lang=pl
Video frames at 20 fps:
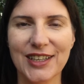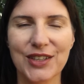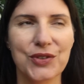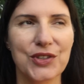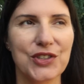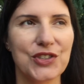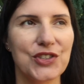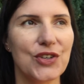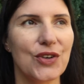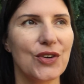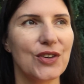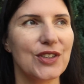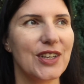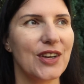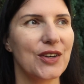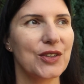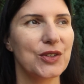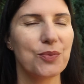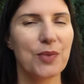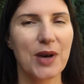który
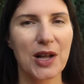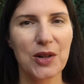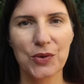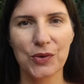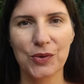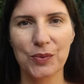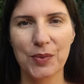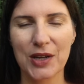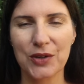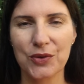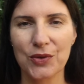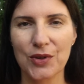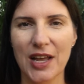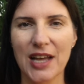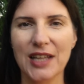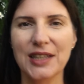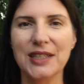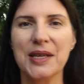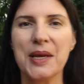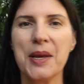ciągnę od paru, paru
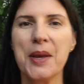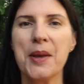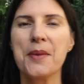lat.